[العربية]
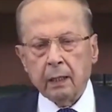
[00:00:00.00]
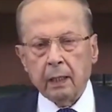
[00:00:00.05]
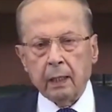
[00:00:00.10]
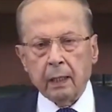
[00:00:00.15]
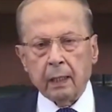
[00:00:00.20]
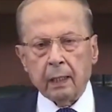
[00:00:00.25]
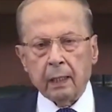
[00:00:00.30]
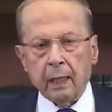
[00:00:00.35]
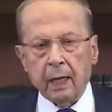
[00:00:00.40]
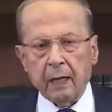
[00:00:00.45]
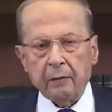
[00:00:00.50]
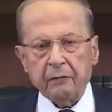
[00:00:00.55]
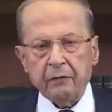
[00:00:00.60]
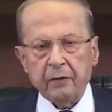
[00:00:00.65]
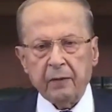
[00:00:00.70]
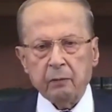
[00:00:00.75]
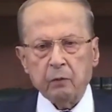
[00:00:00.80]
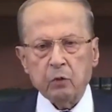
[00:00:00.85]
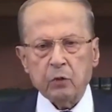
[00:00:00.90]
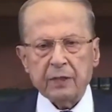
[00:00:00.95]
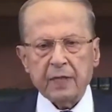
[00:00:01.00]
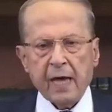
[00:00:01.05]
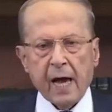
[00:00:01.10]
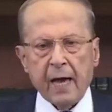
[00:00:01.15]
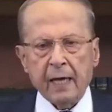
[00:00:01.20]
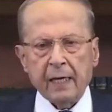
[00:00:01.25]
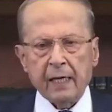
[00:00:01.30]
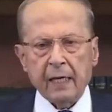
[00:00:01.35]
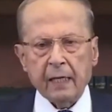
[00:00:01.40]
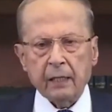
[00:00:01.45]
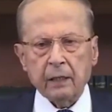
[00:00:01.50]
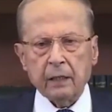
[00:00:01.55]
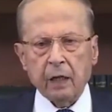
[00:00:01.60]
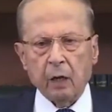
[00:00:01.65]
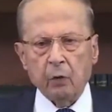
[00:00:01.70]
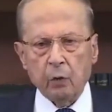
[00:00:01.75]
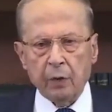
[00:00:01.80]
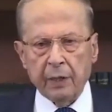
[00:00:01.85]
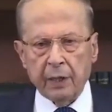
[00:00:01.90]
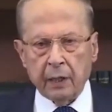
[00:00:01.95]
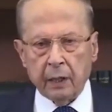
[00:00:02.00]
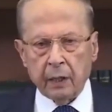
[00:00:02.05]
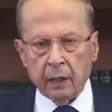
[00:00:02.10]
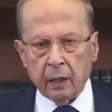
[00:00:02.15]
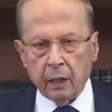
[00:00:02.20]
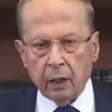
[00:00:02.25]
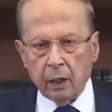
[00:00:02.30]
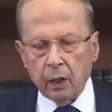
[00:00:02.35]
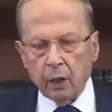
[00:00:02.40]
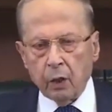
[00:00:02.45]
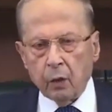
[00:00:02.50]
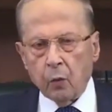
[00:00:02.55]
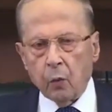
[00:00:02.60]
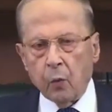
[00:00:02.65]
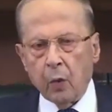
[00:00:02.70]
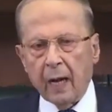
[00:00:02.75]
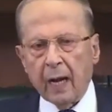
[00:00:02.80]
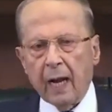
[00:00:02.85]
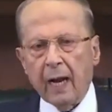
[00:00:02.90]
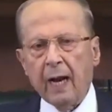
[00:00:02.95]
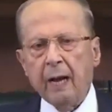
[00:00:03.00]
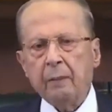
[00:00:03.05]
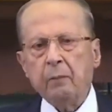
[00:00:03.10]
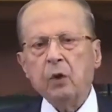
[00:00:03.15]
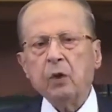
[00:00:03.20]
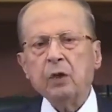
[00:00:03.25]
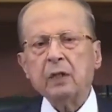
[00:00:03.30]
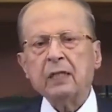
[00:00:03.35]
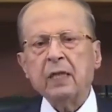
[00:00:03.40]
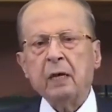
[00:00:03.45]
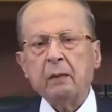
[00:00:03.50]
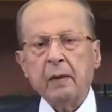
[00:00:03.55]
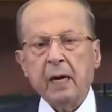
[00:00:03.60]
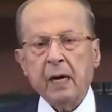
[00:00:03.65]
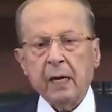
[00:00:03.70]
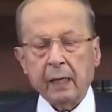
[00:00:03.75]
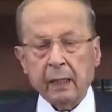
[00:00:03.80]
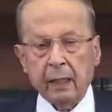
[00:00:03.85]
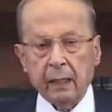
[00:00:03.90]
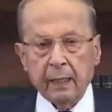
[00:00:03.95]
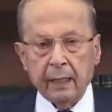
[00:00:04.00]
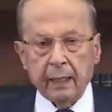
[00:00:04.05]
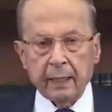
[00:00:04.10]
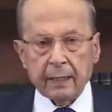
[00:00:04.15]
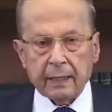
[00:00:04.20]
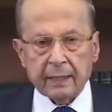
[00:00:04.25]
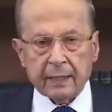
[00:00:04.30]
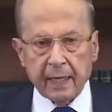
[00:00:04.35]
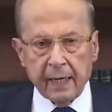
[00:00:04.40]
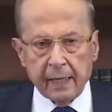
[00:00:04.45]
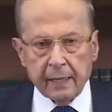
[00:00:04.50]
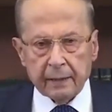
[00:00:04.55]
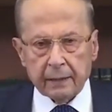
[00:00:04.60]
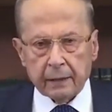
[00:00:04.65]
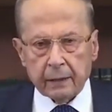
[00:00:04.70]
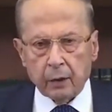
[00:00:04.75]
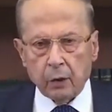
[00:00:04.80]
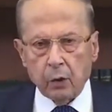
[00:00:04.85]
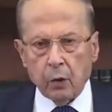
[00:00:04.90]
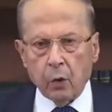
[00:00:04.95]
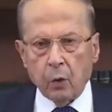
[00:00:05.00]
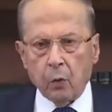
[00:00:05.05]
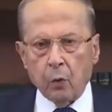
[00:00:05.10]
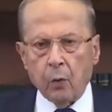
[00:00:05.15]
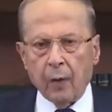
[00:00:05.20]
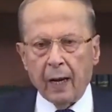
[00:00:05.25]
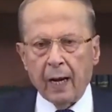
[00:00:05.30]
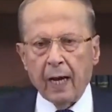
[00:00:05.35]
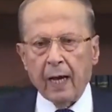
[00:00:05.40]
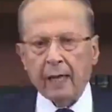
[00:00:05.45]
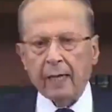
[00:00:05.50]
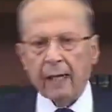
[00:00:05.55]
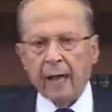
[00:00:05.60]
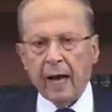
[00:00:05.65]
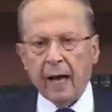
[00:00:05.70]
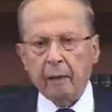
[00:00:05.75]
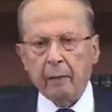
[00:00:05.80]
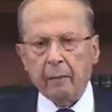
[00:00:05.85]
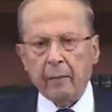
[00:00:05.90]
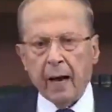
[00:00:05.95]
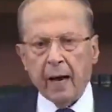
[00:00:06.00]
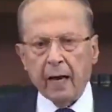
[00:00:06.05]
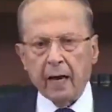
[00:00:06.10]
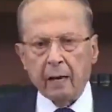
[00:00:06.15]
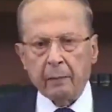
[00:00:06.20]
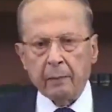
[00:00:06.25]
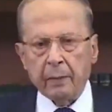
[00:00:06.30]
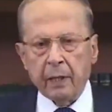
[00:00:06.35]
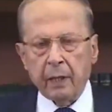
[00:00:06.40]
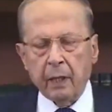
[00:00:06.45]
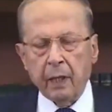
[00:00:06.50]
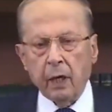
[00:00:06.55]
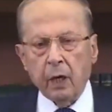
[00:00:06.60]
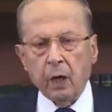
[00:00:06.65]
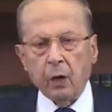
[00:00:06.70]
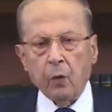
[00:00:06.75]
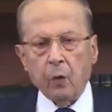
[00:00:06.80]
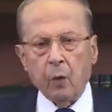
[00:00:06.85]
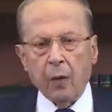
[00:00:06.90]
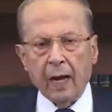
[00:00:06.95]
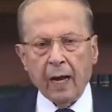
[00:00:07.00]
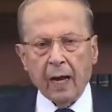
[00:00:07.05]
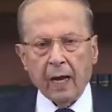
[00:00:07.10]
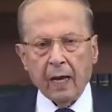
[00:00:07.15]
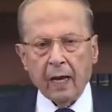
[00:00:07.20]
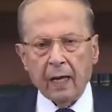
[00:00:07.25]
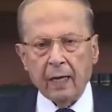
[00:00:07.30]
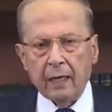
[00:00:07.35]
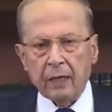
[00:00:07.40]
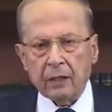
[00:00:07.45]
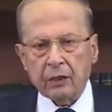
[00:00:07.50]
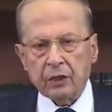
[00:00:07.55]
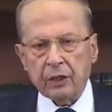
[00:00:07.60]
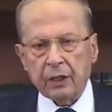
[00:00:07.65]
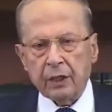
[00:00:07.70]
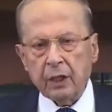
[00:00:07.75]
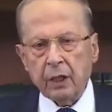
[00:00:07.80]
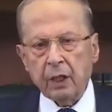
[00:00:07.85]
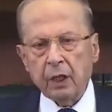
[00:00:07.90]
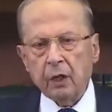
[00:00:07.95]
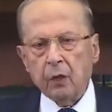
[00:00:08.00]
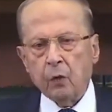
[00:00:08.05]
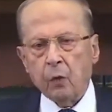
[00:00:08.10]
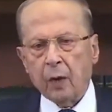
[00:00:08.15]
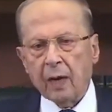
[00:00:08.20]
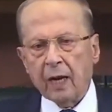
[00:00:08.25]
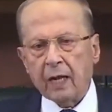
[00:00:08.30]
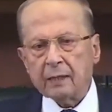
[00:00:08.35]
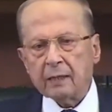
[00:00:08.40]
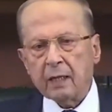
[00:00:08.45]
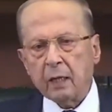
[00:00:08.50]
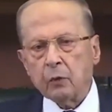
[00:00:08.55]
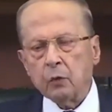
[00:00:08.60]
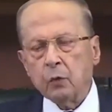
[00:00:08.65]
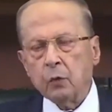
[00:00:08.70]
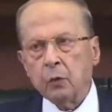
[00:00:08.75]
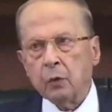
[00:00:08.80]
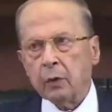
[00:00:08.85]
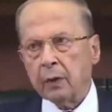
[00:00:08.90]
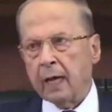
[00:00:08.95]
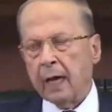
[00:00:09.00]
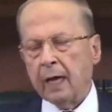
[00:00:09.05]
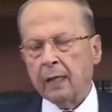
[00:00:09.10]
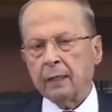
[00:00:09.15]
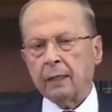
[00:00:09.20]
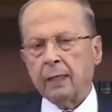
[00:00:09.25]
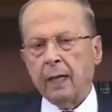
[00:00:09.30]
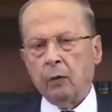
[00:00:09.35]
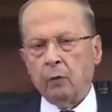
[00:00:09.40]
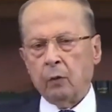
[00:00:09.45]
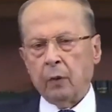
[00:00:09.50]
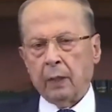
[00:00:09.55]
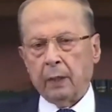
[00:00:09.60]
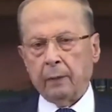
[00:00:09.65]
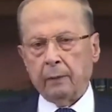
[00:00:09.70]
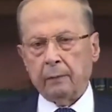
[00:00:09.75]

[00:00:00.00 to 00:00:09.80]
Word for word: لا في مساعدات دولية ولا مؤتمر صادر ولا دعم عربي ولا خليجي ولا صندوق نقد دولي